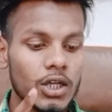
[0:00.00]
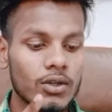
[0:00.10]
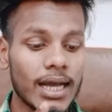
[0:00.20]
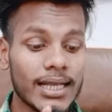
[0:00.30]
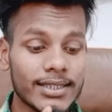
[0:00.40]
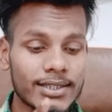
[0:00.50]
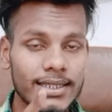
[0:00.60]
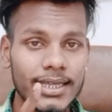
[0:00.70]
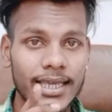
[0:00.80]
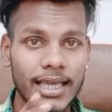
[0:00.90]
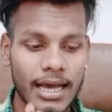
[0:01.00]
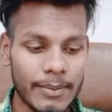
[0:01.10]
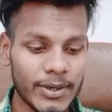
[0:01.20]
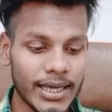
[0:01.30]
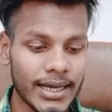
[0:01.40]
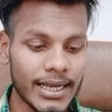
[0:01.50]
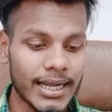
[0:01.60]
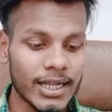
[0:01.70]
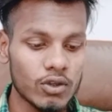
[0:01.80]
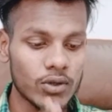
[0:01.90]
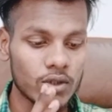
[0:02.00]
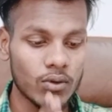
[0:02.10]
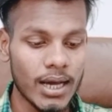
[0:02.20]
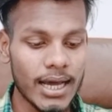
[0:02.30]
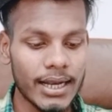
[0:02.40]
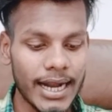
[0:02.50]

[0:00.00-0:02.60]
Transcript: तो यहाँ जैसे देखिए अभी ये कलर है जो कि थोड़ा